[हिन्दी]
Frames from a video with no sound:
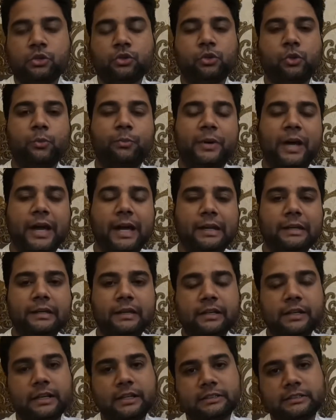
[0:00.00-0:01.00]
तो बहन
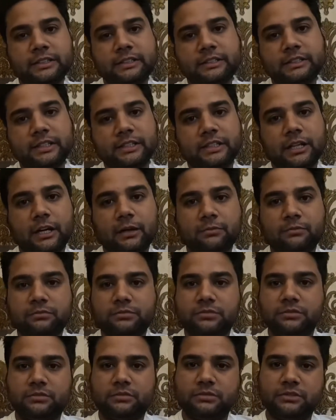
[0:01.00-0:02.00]
के घर से सीधा हम
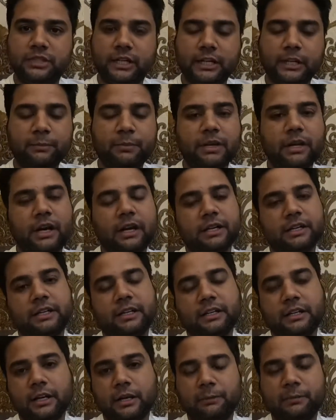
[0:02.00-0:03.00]
यहीं पर आ गए
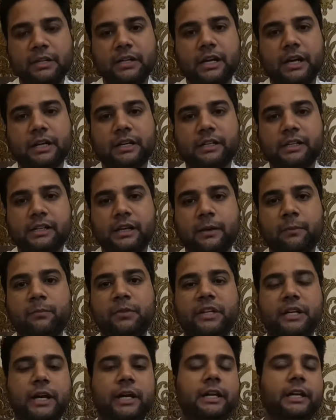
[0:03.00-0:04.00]
हैं घर में ही आ गए हैं
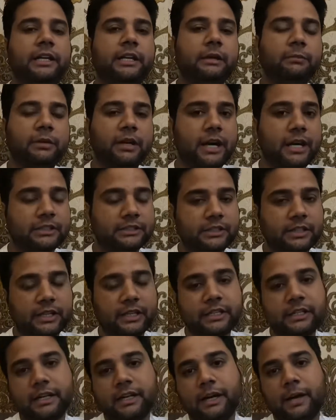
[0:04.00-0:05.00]
मिठाई लेने आज
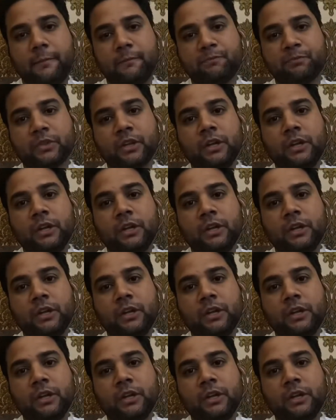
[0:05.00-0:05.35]
नहीं गया